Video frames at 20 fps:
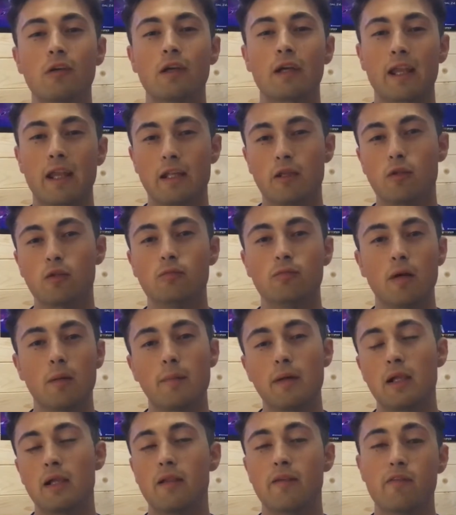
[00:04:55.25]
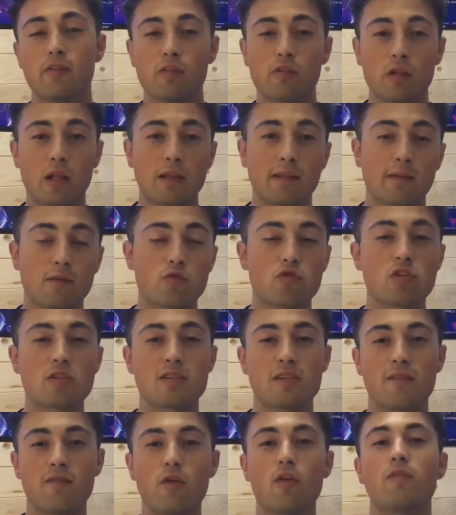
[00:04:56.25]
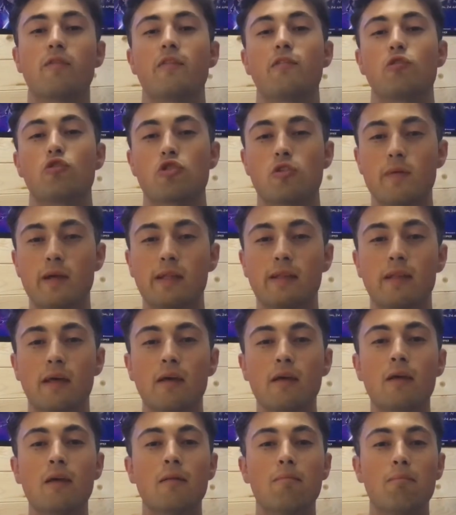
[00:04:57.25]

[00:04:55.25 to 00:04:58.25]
credo vabbè la tecnologia si evolve velocemente